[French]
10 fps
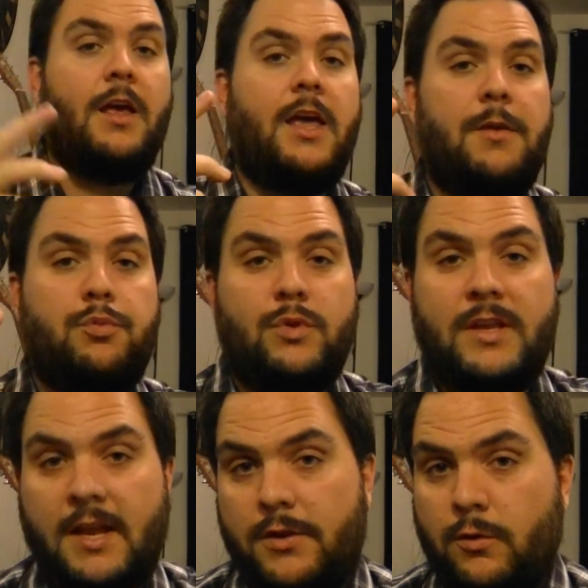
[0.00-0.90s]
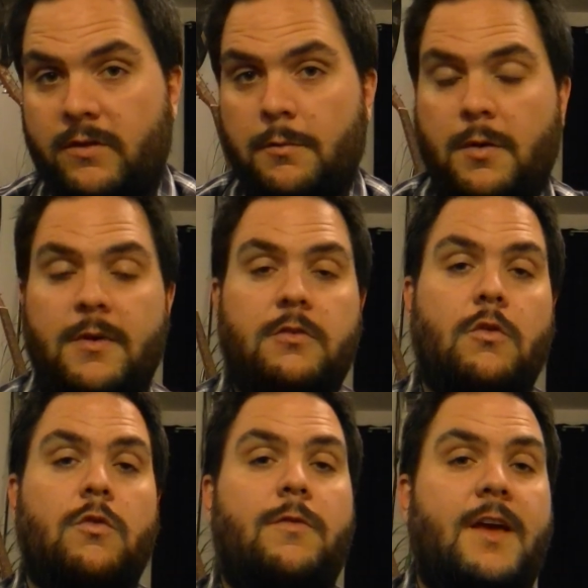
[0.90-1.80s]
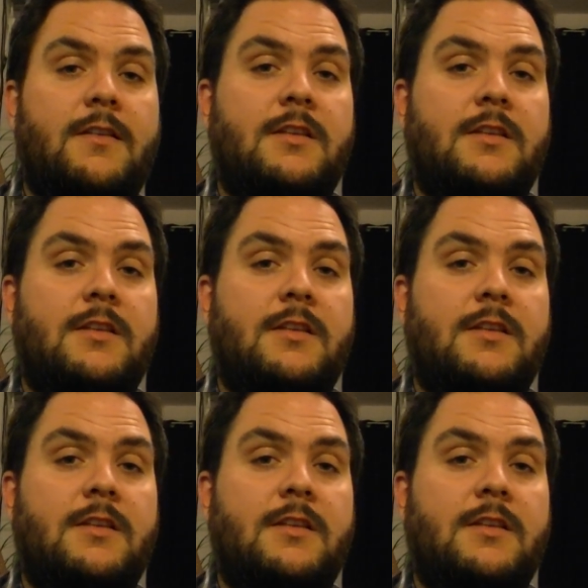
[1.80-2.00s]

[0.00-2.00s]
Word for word: Et puis la deuxième promesse que je vais faire,